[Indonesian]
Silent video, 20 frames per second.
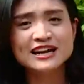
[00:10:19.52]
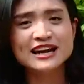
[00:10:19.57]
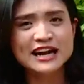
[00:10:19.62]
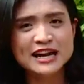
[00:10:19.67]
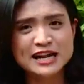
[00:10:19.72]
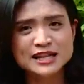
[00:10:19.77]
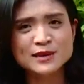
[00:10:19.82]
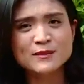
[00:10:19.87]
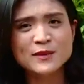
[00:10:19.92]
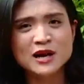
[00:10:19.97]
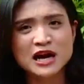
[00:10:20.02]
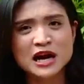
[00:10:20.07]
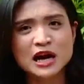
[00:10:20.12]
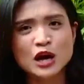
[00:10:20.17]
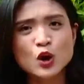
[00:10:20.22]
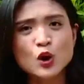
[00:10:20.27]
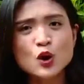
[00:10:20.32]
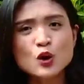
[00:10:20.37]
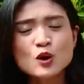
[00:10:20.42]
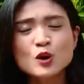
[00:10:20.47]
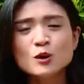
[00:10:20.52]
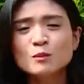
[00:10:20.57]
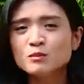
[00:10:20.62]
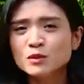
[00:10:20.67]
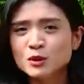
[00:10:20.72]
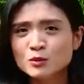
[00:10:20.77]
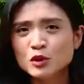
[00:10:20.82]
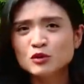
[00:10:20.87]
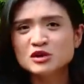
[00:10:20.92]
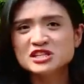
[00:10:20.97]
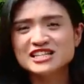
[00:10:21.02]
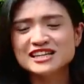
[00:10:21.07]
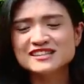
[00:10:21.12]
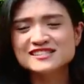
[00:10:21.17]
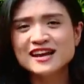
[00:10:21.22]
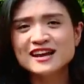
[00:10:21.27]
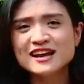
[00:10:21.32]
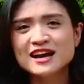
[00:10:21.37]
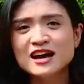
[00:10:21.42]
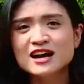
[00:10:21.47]
Renata Panggalo, Bima
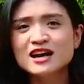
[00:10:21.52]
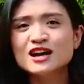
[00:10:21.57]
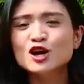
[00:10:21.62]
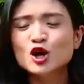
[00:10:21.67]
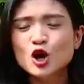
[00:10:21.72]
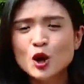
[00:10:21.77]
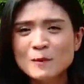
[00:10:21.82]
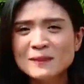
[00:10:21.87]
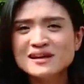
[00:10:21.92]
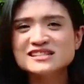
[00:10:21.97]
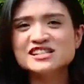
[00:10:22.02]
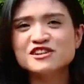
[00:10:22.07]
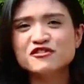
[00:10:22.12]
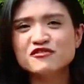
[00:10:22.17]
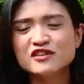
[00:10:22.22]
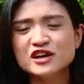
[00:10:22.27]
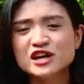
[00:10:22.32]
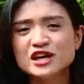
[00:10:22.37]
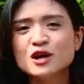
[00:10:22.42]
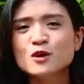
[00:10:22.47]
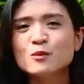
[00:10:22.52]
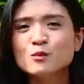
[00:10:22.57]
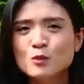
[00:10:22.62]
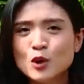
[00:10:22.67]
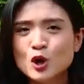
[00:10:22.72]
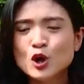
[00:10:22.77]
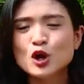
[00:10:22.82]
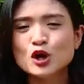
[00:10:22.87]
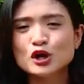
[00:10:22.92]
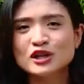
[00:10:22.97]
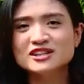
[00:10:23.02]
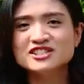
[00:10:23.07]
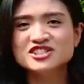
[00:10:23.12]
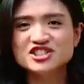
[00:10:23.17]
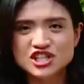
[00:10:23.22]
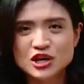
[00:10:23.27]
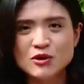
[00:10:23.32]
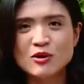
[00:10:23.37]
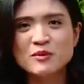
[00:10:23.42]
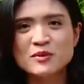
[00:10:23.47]
Wicaksana, Kompas TV, Bogor,
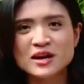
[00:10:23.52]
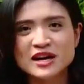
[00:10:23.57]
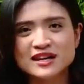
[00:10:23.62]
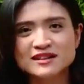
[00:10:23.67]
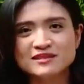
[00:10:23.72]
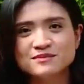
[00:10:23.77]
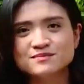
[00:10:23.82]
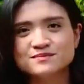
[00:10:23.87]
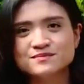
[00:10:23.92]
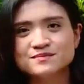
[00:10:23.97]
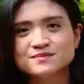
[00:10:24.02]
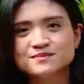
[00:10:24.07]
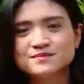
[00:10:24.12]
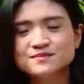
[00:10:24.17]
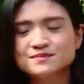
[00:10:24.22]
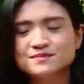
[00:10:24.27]
Jawa Barat.